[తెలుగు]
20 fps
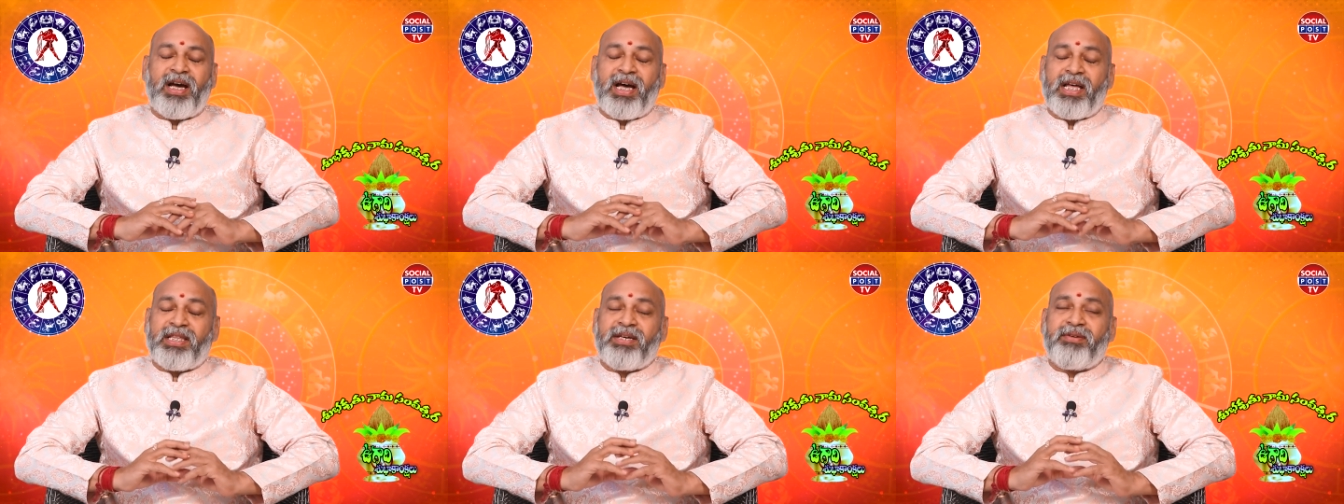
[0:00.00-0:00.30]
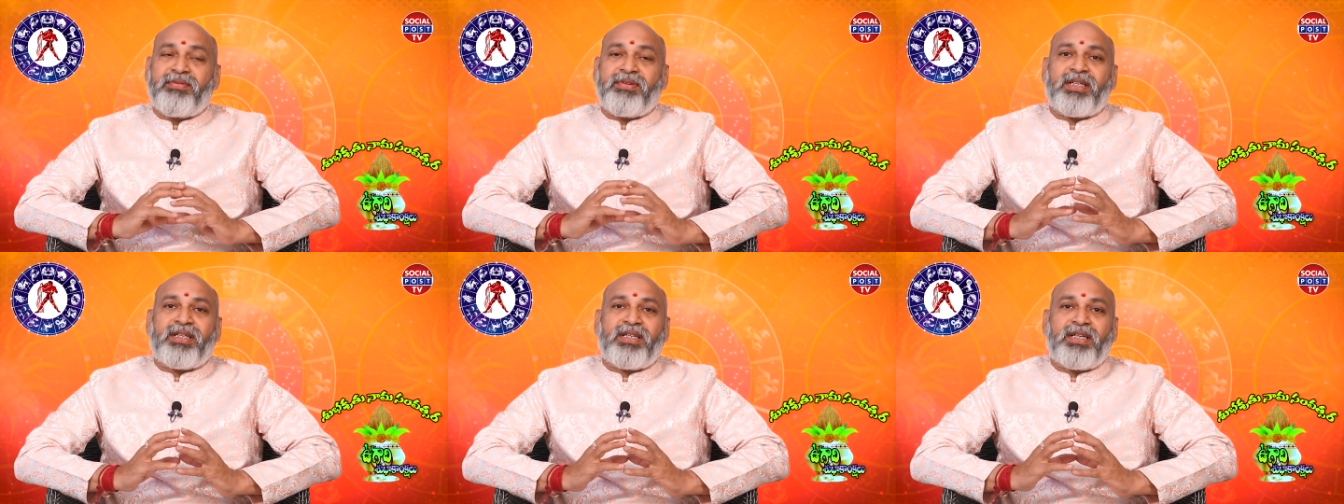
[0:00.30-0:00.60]

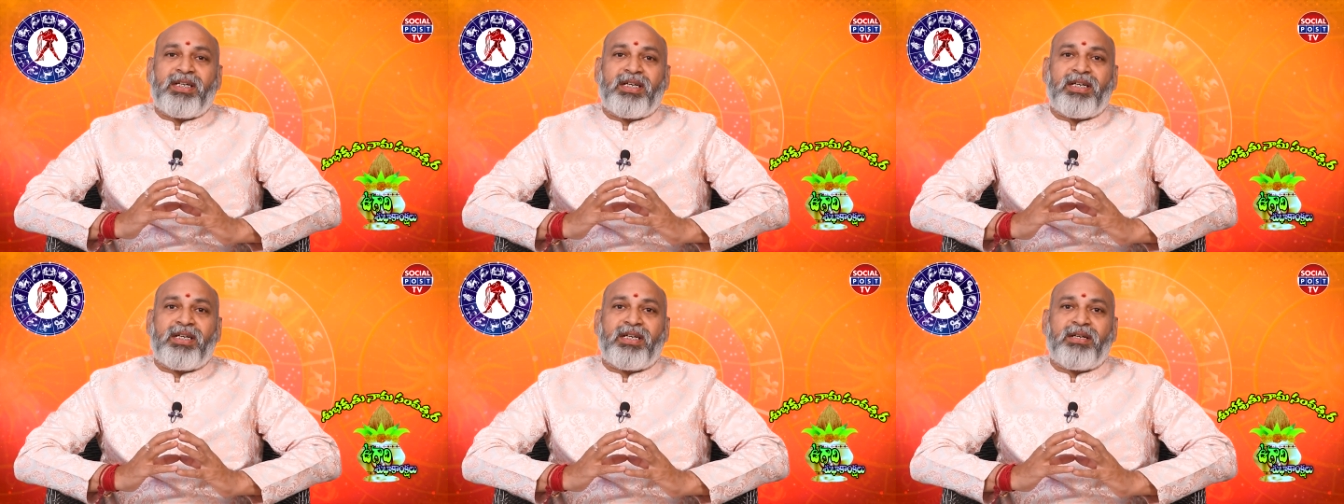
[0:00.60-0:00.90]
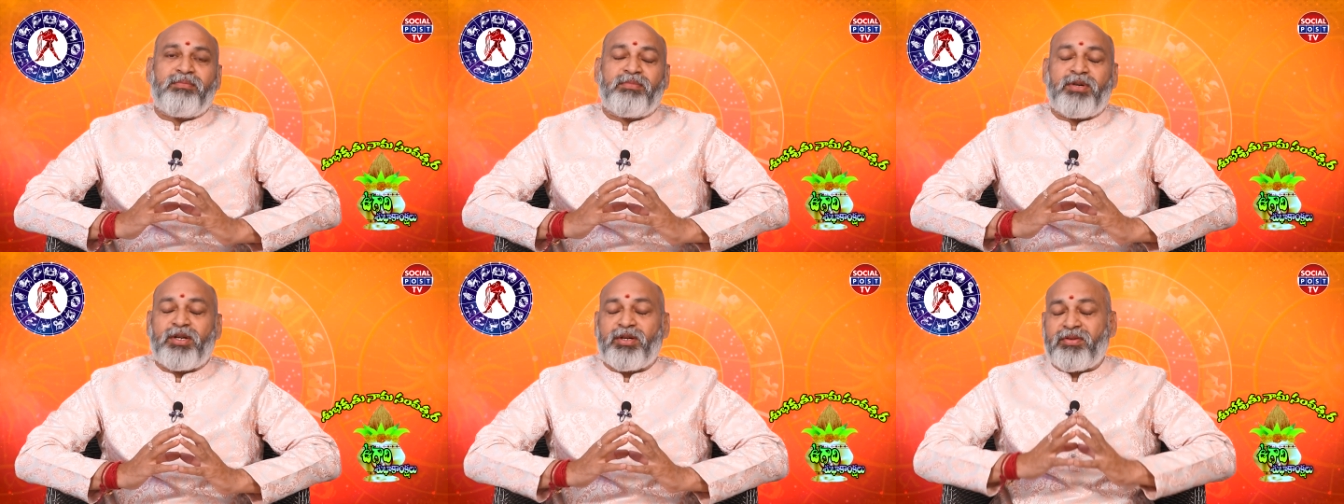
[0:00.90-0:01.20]
అదేవిధంగా
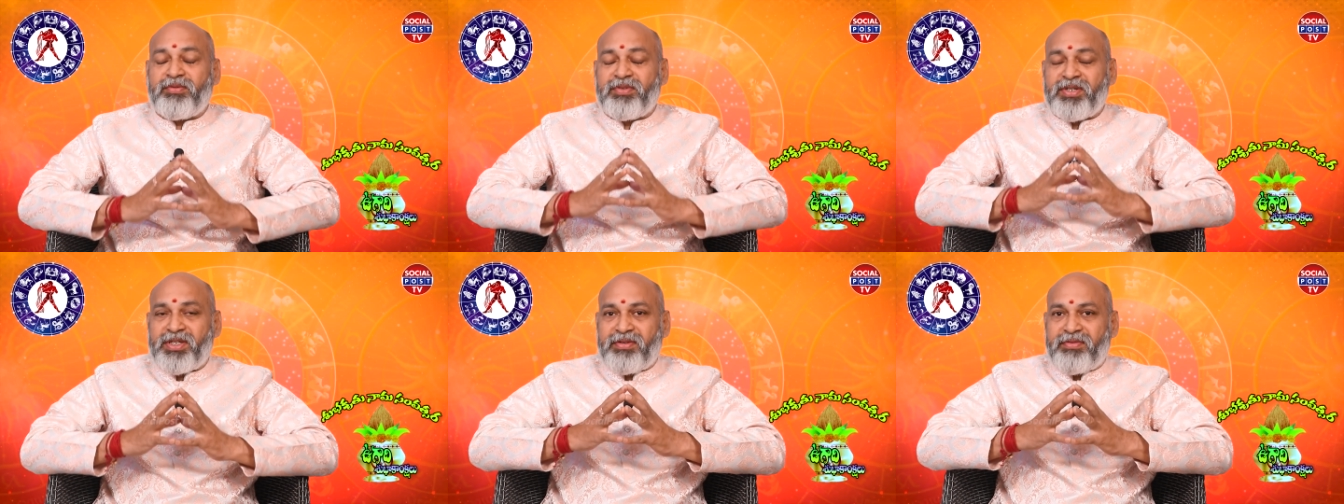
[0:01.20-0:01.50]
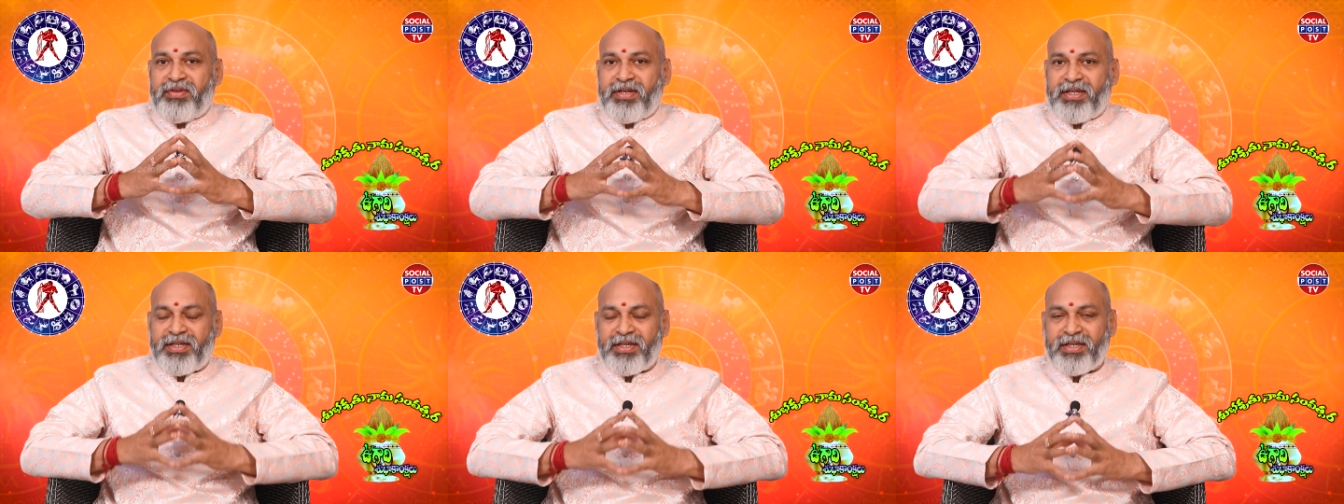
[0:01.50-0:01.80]
మరొక
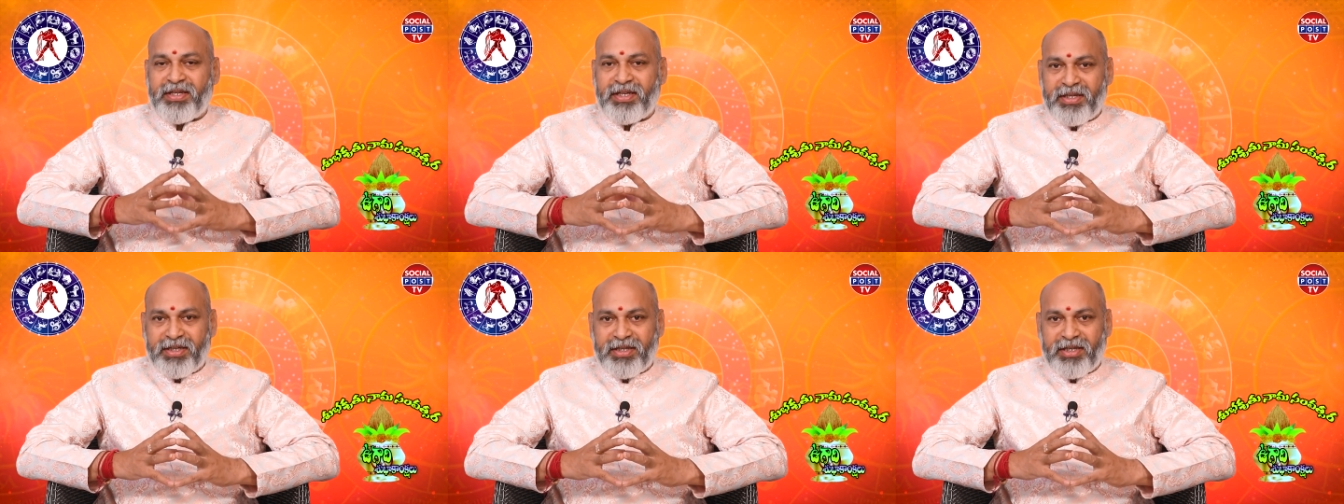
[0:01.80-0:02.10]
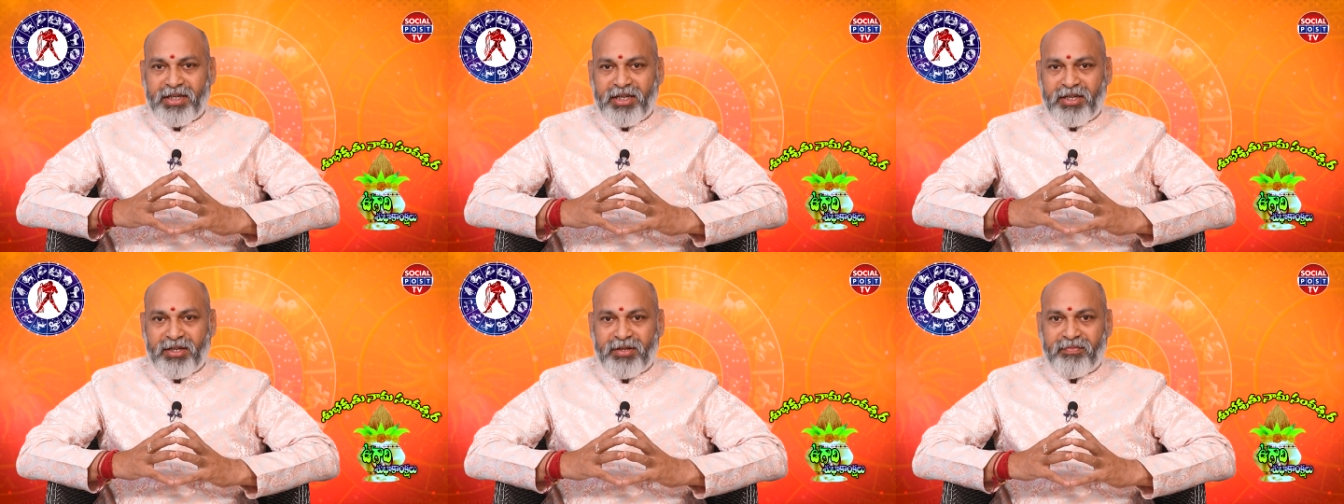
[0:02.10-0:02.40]
విషయం ఏంటంటే ఇక్కడ